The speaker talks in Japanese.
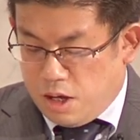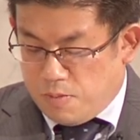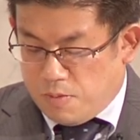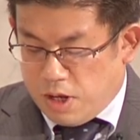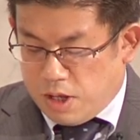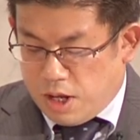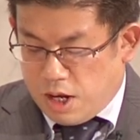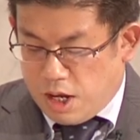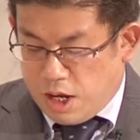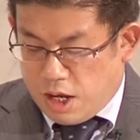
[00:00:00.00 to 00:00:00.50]

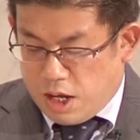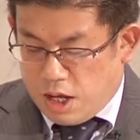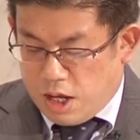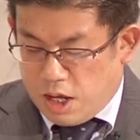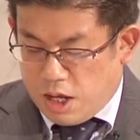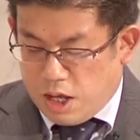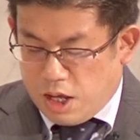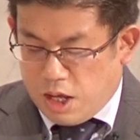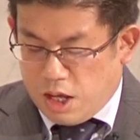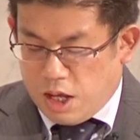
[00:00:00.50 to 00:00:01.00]
また、
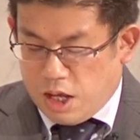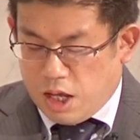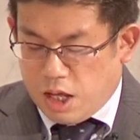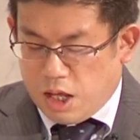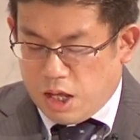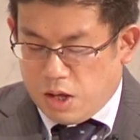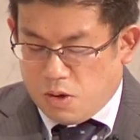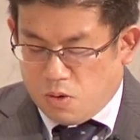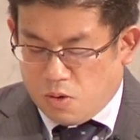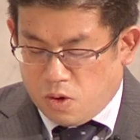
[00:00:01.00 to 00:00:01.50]

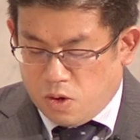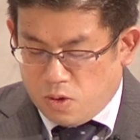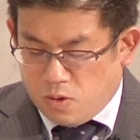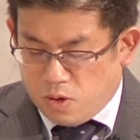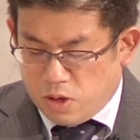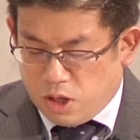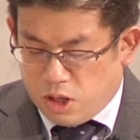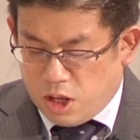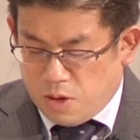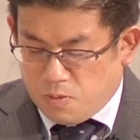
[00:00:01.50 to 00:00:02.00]
お
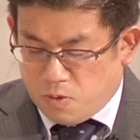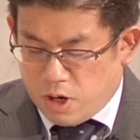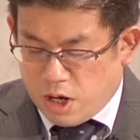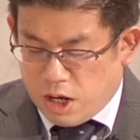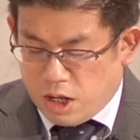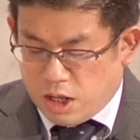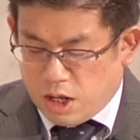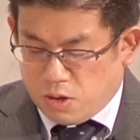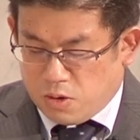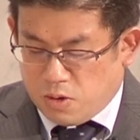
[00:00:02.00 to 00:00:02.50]
祈りしても
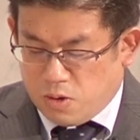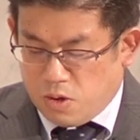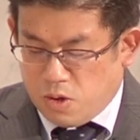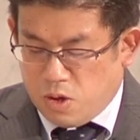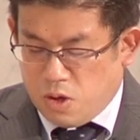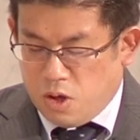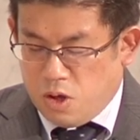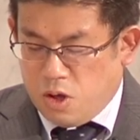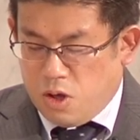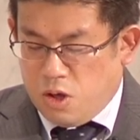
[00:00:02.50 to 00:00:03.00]
らいた
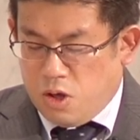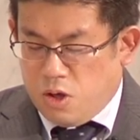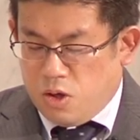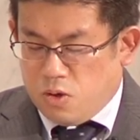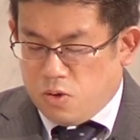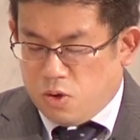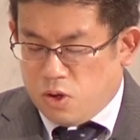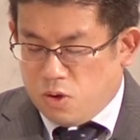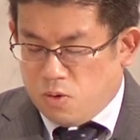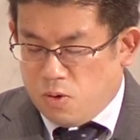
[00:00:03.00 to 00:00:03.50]
く、
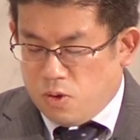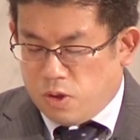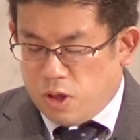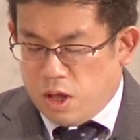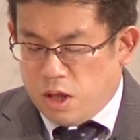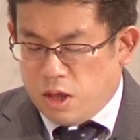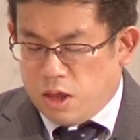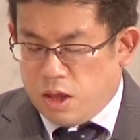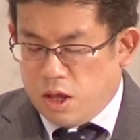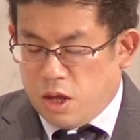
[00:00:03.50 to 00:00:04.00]
しこ
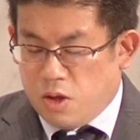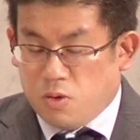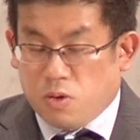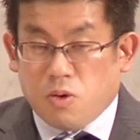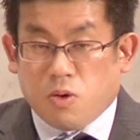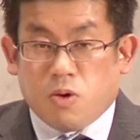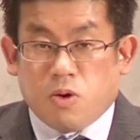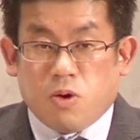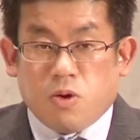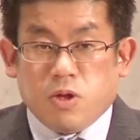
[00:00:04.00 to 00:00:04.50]
先生の
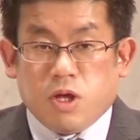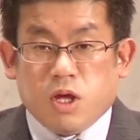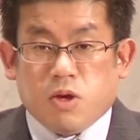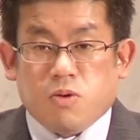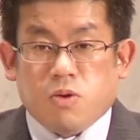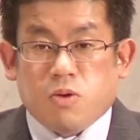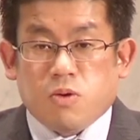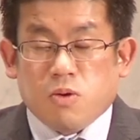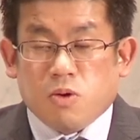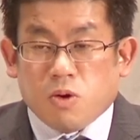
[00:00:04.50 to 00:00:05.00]
ところに行
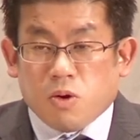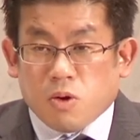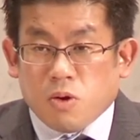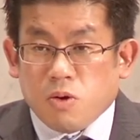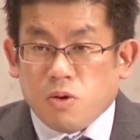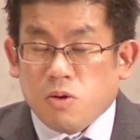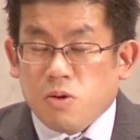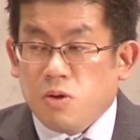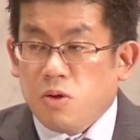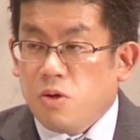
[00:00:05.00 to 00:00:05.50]
く
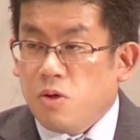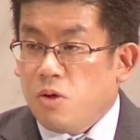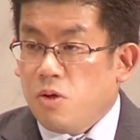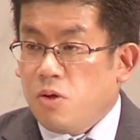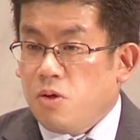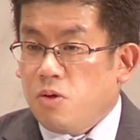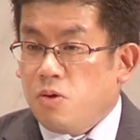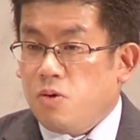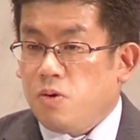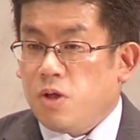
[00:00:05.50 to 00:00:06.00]
と
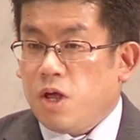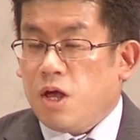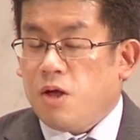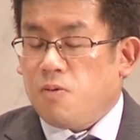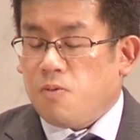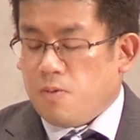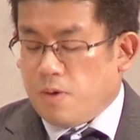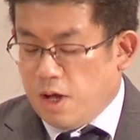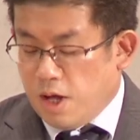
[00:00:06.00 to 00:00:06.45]
普段